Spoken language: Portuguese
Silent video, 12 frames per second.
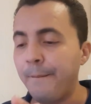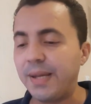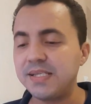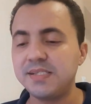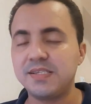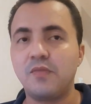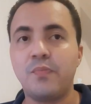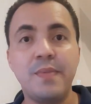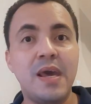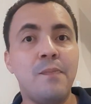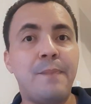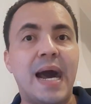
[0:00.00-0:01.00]
Mas assim, o
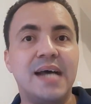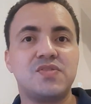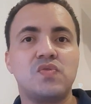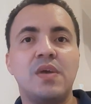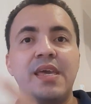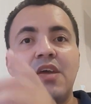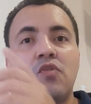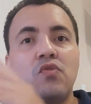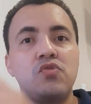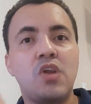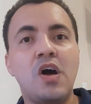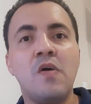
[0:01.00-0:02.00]
primeiro passo,
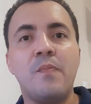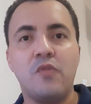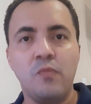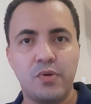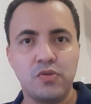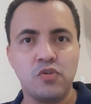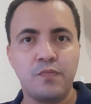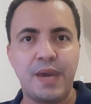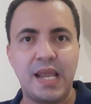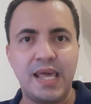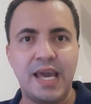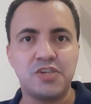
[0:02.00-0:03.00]
encontrou um produto
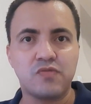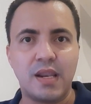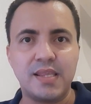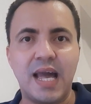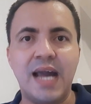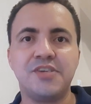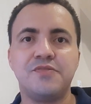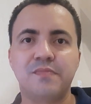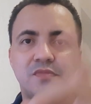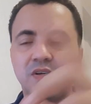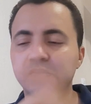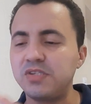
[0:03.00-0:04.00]
PLR de qualidade?
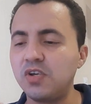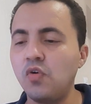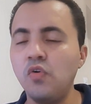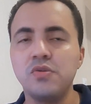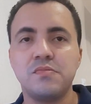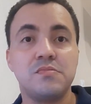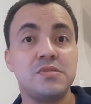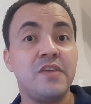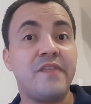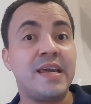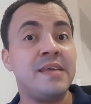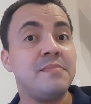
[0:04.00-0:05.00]
Segundo, você
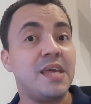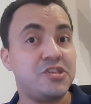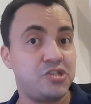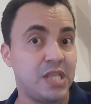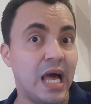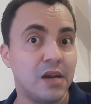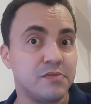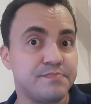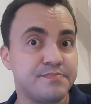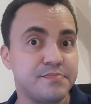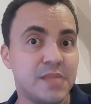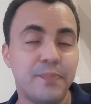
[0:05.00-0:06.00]
vai editá-lo,
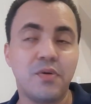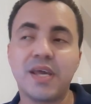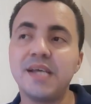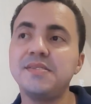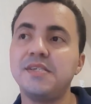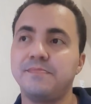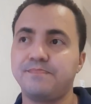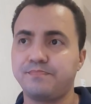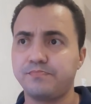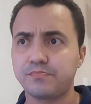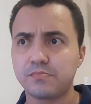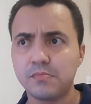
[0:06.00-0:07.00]
né? Porque assim,
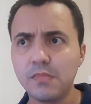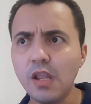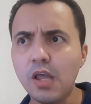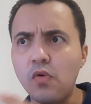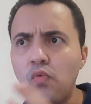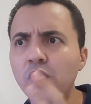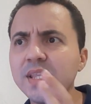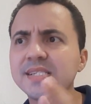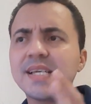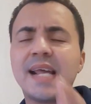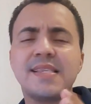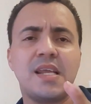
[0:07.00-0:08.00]
uma das
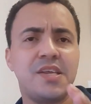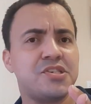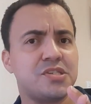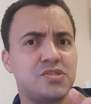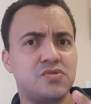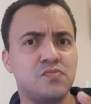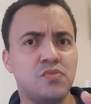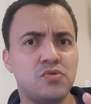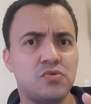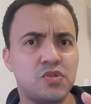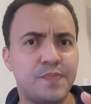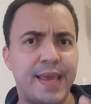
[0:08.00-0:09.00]
características do
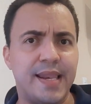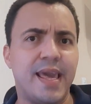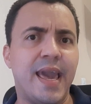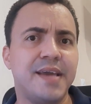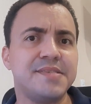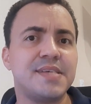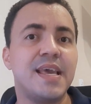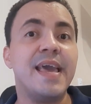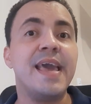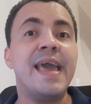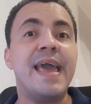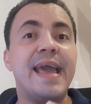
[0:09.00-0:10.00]
mundo dos PLRs
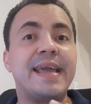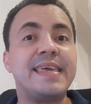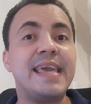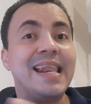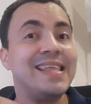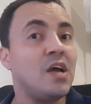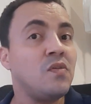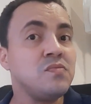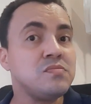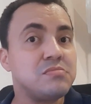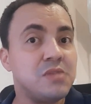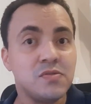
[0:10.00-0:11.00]
é que ele
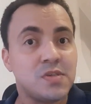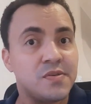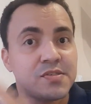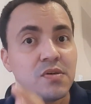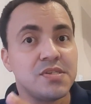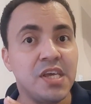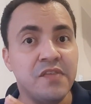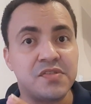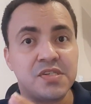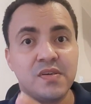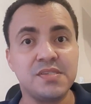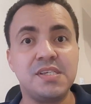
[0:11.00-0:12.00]
não, não são
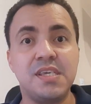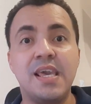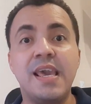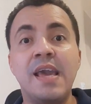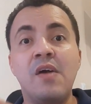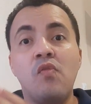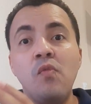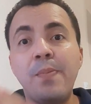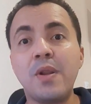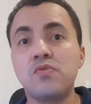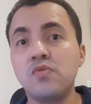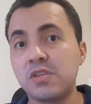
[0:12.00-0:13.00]
exclusivos. Então assim, um
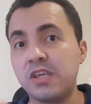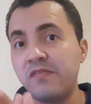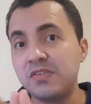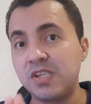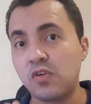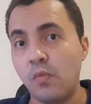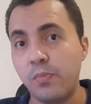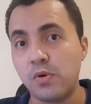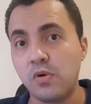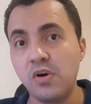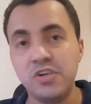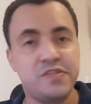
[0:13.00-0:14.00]
produto que você
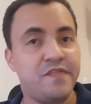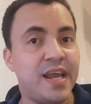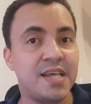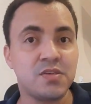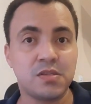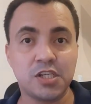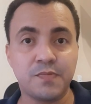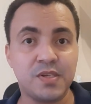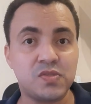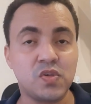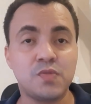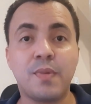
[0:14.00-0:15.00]
comprou hoje, várias outras
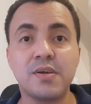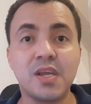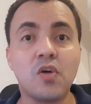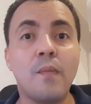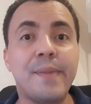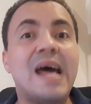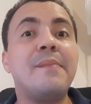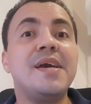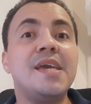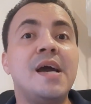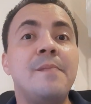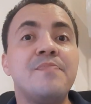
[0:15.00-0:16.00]
pessoas podem comprar
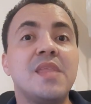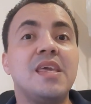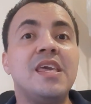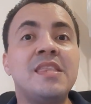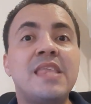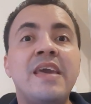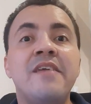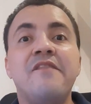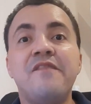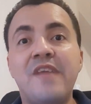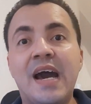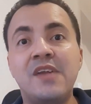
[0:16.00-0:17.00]
amanhã e ter
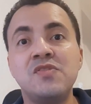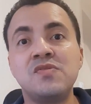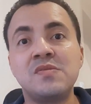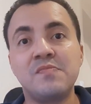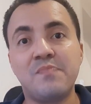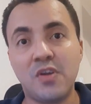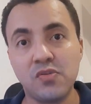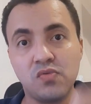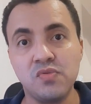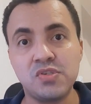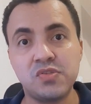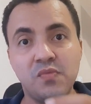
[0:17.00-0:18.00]
vários
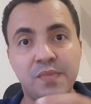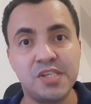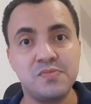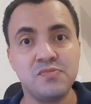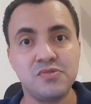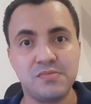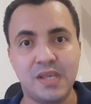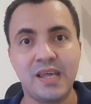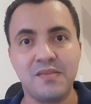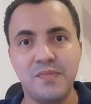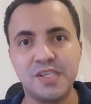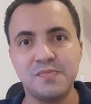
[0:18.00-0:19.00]
produtos do mesmo,
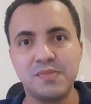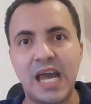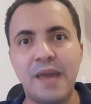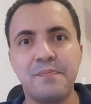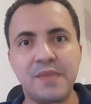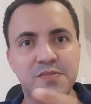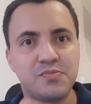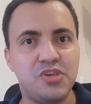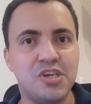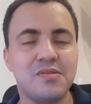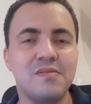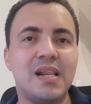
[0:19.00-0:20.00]
né, do mesmo naipe, mesmo
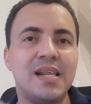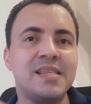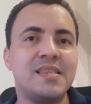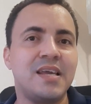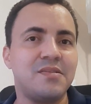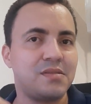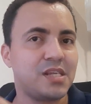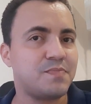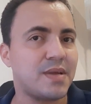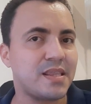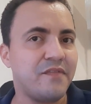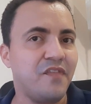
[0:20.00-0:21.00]
título ali dentro das
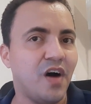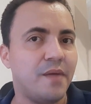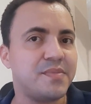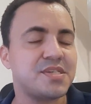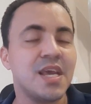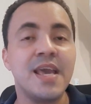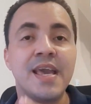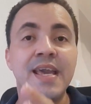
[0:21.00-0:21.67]
plataformas.